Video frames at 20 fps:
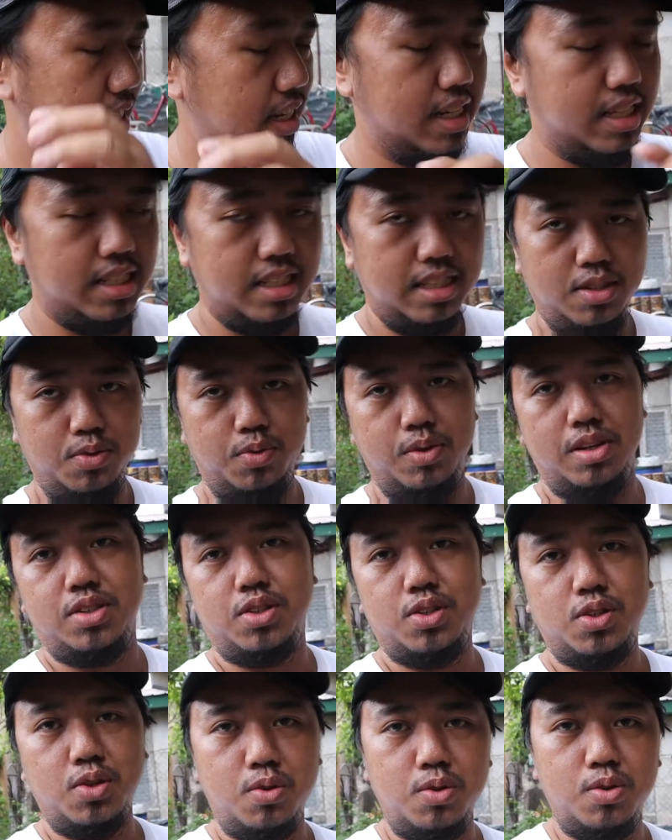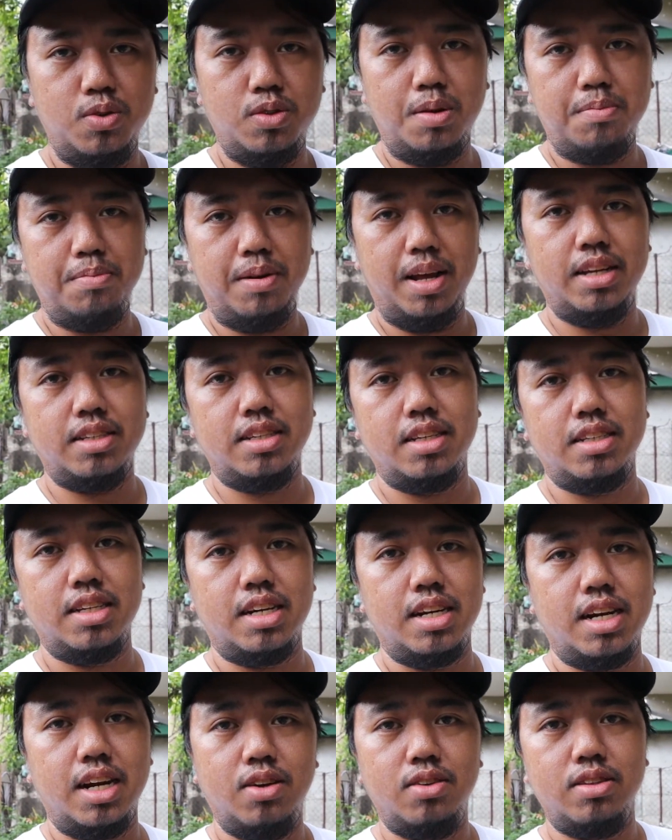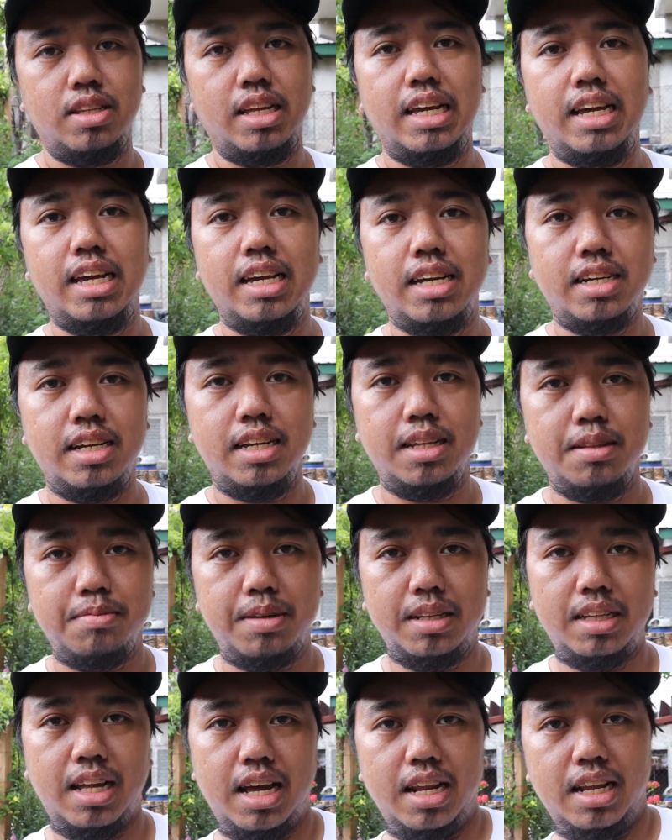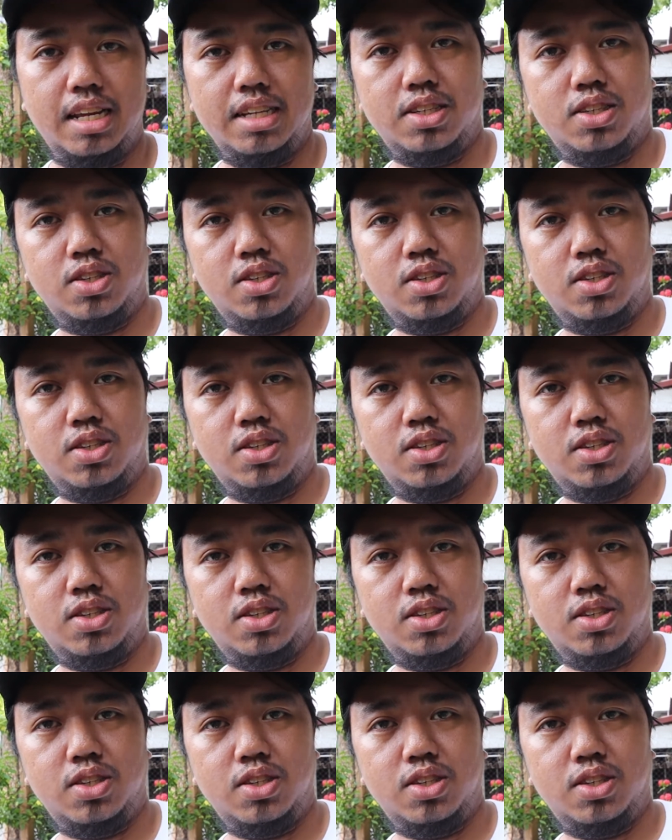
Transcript: And we'll show you the places around here in Batanes.